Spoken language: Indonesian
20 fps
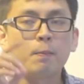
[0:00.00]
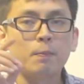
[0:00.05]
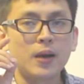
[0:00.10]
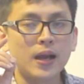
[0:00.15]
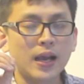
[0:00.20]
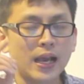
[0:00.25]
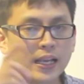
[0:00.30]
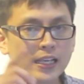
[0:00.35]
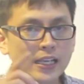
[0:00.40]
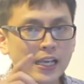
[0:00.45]

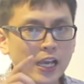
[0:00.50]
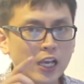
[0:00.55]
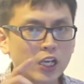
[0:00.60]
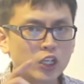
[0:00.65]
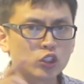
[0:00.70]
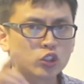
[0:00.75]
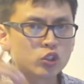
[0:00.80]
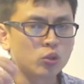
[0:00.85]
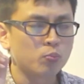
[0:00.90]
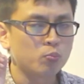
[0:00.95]

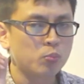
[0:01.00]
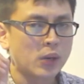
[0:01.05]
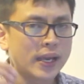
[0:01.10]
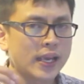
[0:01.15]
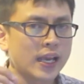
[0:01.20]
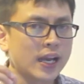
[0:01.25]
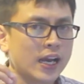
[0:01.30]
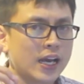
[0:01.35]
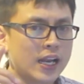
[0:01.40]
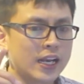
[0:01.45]
Makanya,
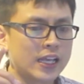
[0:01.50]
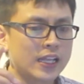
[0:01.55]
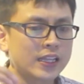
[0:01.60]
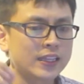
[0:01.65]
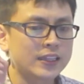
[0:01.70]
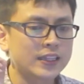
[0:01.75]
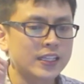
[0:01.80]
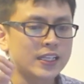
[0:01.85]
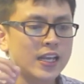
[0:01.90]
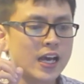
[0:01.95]
supaya
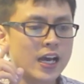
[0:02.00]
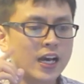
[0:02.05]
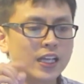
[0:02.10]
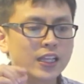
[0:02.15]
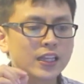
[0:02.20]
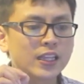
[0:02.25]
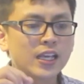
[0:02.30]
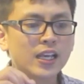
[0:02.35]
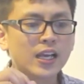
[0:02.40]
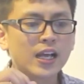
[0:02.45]
kalian tidak
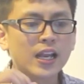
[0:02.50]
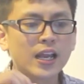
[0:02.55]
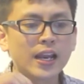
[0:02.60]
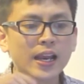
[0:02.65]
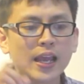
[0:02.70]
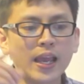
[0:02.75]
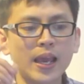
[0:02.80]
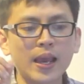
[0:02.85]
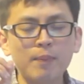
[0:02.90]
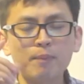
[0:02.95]
ketinggalan
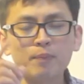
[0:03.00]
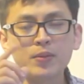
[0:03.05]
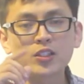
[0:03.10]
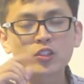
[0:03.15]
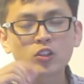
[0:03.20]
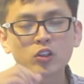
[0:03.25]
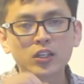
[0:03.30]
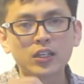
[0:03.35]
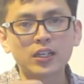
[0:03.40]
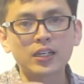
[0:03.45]

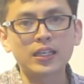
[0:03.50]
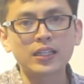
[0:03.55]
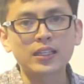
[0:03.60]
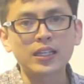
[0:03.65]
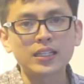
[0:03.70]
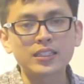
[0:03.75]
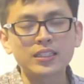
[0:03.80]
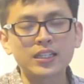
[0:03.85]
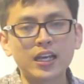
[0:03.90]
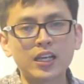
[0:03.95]
episode
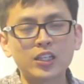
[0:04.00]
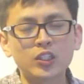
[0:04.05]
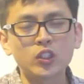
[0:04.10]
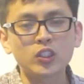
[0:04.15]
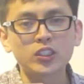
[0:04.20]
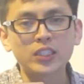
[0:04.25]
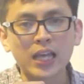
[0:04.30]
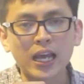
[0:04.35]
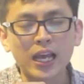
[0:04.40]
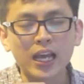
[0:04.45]
kita
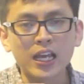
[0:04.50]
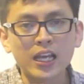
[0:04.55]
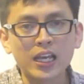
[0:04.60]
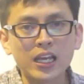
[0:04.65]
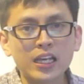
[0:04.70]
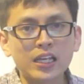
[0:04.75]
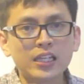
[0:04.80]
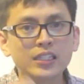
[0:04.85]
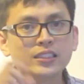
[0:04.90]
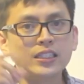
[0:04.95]
selanjutnya,
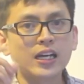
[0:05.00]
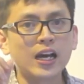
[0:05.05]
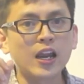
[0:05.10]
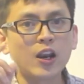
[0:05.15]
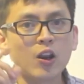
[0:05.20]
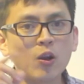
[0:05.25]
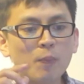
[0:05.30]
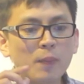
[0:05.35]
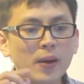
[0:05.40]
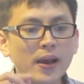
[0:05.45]

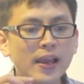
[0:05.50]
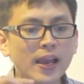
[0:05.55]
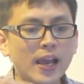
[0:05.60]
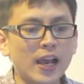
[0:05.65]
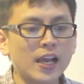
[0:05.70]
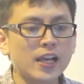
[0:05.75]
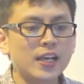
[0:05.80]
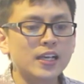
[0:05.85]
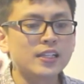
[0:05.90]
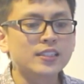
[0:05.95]
jangan lupa
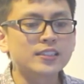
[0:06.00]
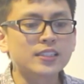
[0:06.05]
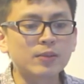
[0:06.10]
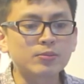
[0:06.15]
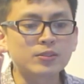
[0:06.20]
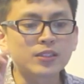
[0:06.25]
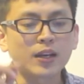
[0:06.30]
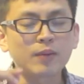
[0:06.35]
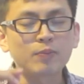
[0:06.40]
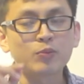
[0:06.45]
ya
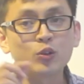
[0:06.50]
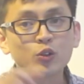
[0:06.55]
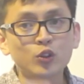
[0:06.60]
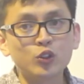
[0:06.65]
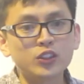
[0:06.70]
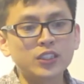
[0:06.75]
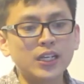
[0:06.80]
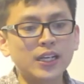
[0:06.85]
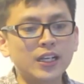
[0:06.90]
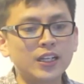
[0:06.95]
subscribe
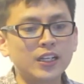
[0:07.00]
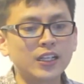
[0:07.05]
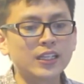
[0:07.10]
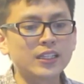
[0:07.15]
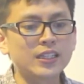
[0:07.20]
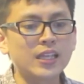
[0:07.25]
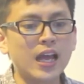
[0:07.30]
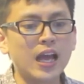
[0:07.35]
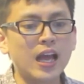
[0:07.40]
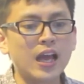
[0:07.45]
dulu channel
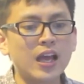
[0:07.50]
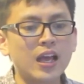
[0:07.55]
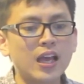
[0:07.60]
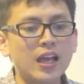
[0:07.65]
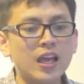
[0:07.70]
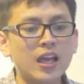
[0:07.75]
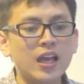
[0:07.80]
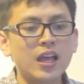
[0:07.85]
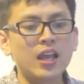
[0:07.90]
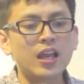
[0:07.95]
kita.
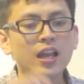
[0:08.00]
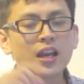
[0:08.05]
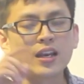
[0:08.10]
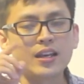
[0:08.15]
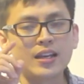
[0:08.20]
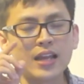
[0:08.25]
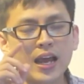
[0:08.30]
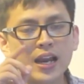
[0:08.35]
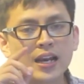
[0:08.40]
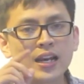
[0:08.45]

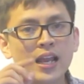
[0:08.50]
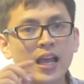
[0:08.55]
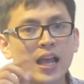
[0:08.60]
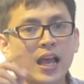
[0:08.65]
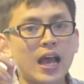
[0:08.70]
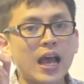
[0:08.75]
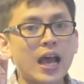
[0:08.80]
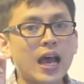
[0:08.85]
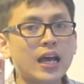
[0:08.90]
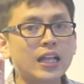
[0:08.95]

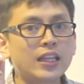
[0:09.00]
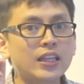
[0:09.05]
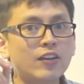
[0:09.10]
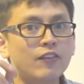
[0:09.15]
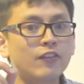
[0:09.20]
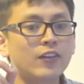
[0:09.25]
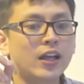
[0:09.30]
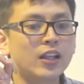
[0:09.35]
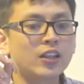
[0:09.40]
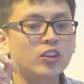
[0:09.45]
Dan
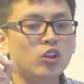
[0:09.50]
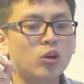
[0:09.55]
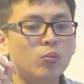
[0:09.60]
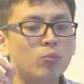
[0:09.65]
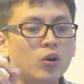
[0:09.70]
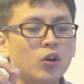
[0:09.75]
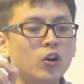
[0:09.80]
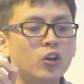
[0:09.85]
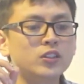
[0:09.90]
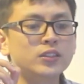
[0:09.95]
aktifkan
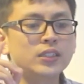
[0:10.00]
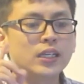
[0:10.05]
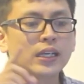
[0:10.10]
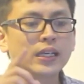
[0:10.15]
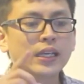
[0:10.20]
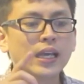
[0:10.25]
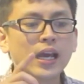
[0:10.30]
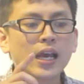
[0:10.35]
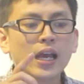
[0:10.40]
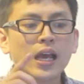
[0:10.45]
tombol
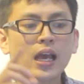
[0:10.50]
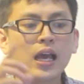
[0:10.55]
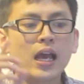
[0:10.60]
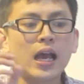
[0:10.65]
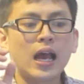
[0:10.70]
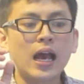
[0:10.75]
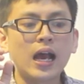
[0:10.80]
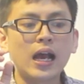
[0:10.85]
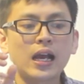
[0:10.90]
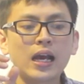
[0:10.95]
loncengnya
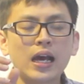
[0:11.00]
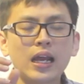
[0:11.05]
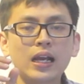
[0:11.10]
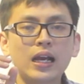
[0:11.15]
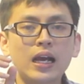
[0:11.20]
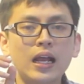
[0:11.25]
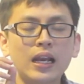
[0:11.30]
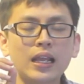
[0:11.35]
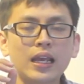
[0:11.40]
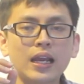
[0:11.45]
agar
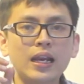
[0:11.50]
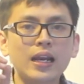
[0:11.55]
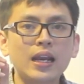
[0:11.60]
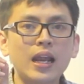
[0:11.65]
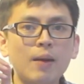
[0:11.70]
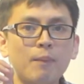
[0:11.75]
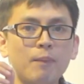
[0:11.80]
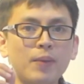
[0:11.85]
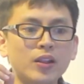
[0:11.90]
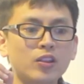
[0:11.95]
kalian
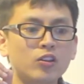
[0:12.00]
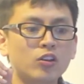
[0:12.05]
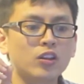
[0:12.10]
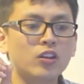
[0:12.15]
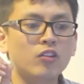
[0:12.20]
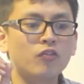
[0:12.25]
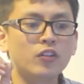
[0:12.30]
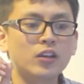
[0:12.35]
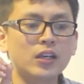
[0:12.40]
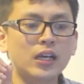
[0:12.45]
dapat
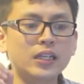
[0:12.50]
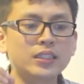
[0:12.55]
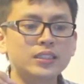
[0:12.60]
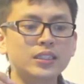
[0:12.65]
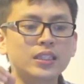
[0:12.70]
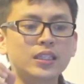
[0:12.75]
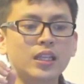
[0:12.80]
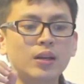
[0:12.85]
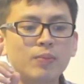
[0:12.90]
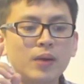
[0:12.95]

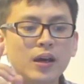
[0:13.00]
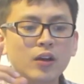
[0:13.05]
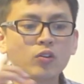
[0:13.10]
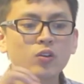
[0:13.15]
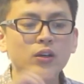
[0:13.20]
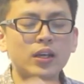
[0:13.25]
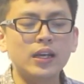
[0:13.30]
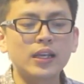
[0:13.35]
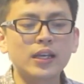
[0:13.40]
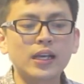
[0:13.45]
notifikasi
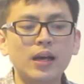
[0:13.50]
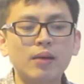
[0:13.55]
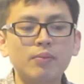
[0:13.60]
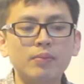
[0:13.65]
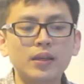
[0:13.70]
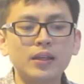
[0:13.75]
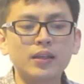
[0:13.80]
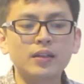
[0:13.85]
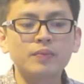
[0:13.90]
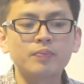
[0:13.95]
terbaru dari
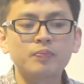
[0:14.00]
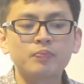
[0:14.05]
kami.